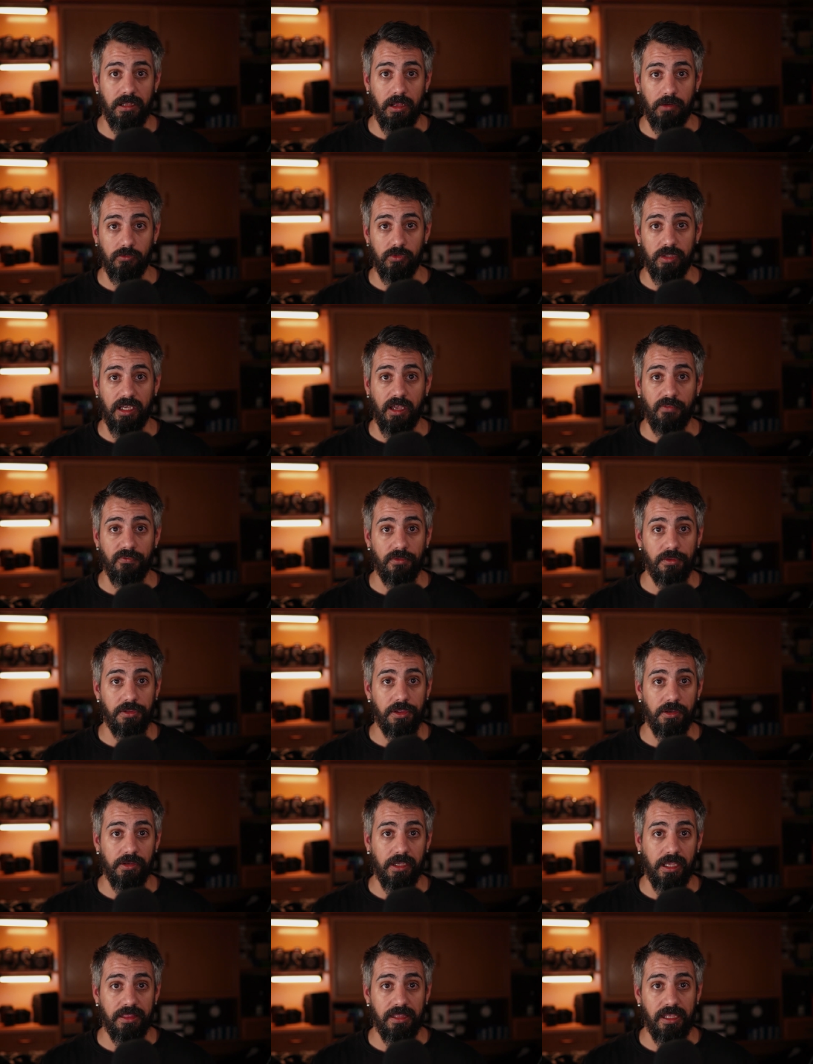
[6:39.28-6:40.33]
la única
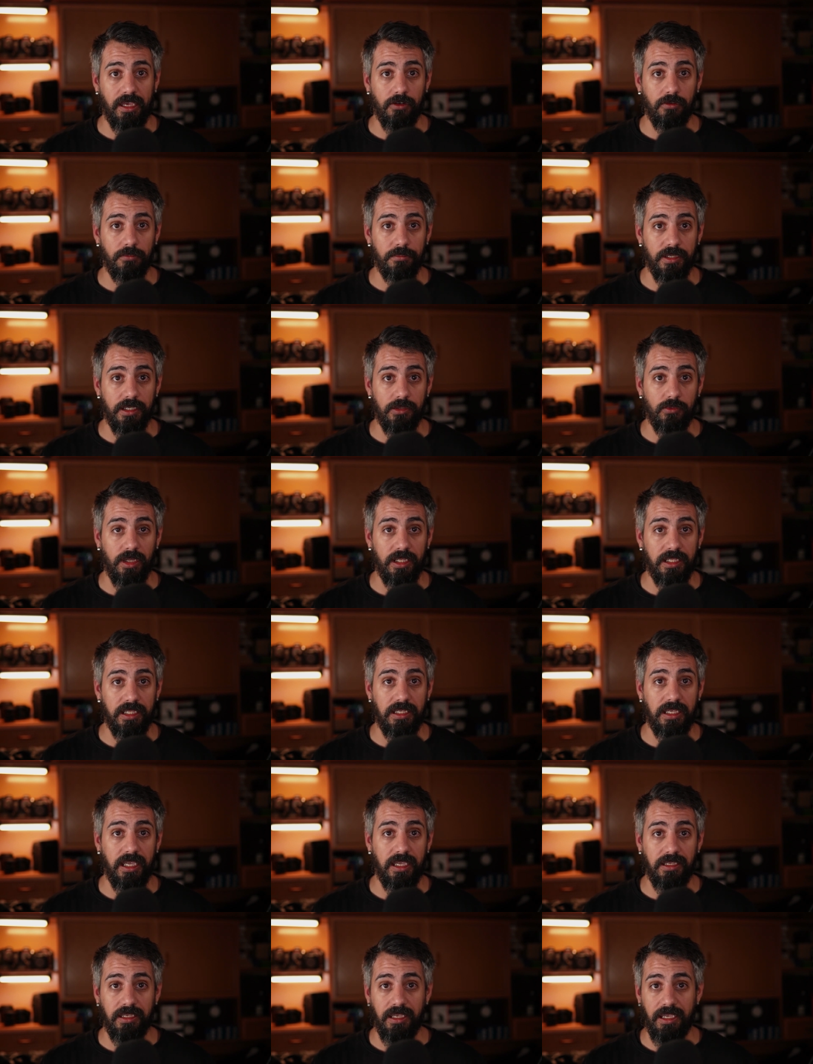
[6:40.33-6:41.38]
función que hacía con Virtual
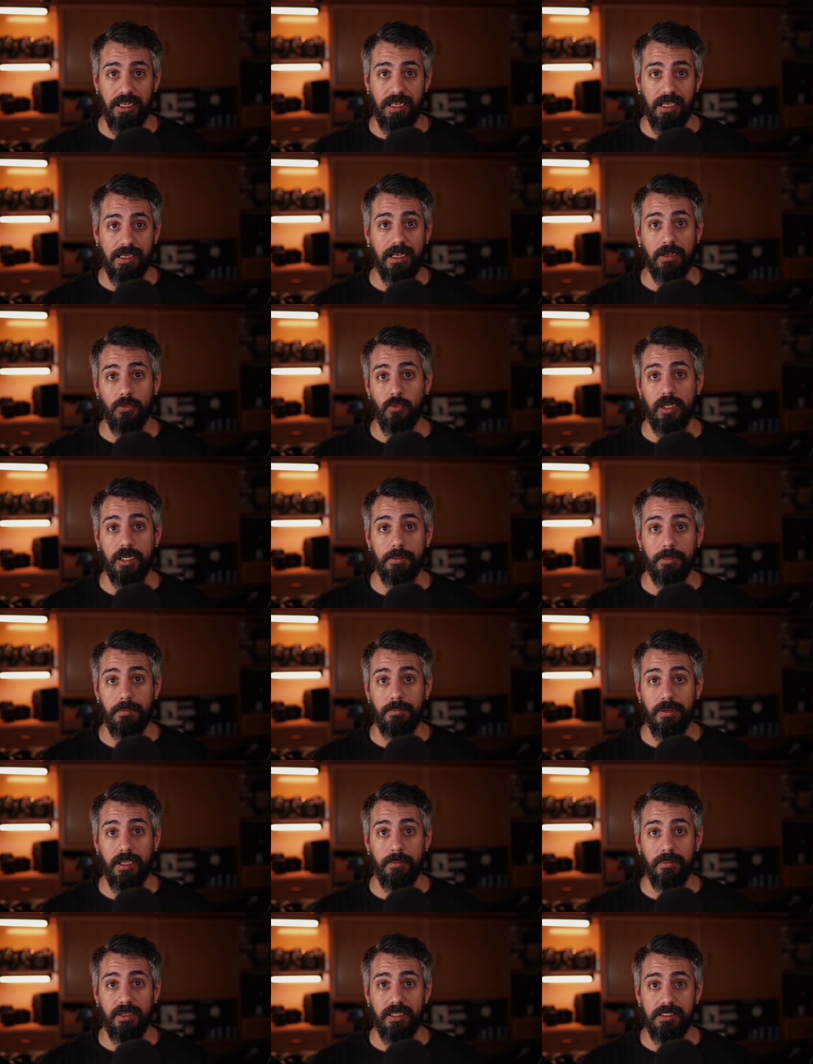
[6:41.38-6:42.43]
DJ era calcular
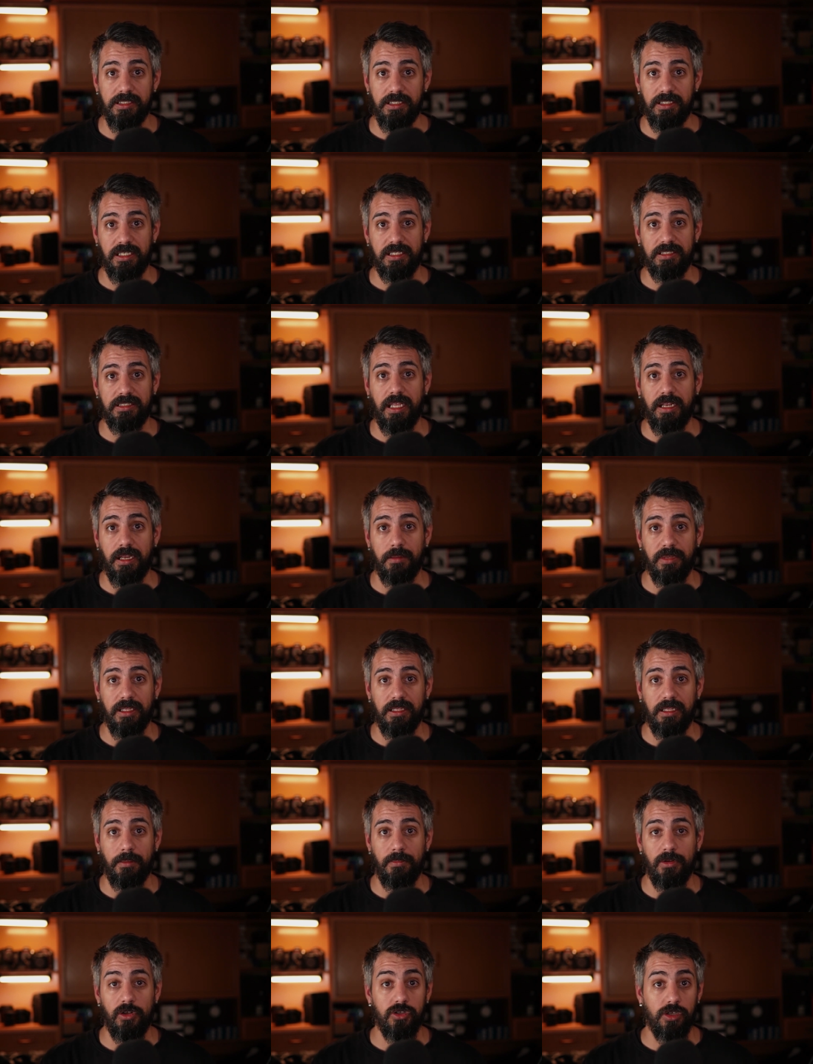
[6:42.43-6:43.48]
BPMs y esta
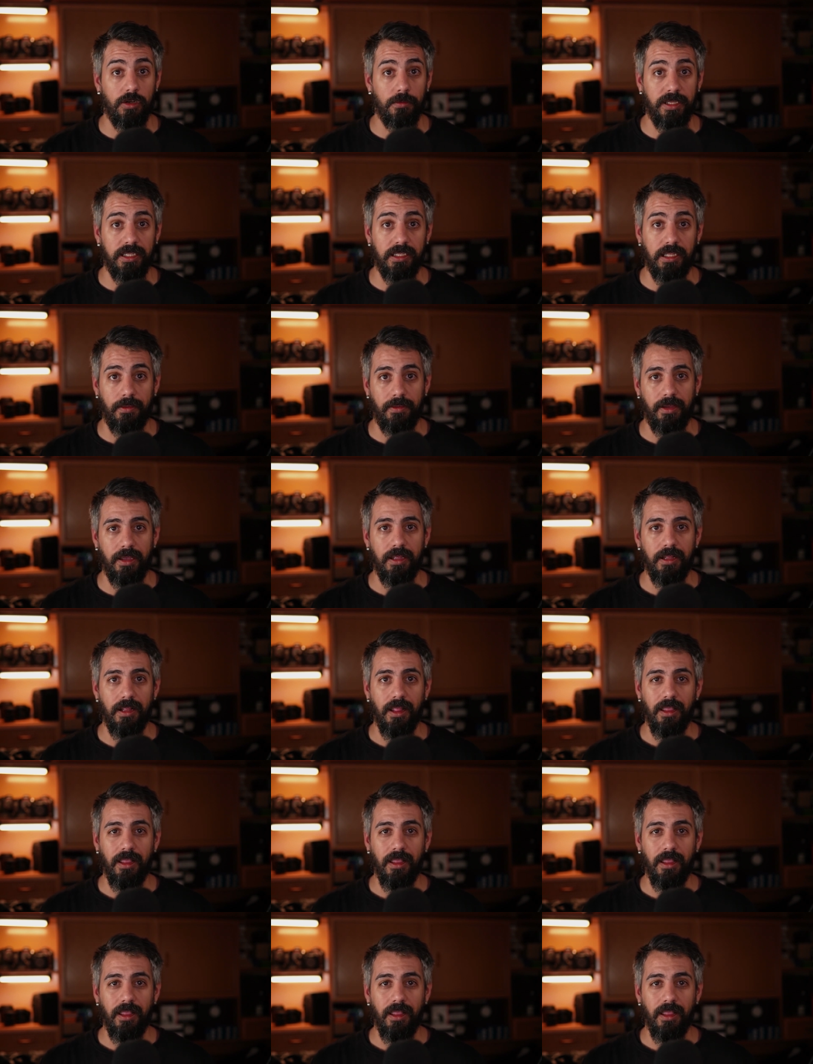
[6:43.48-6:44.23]
herramienta me lo solventaba.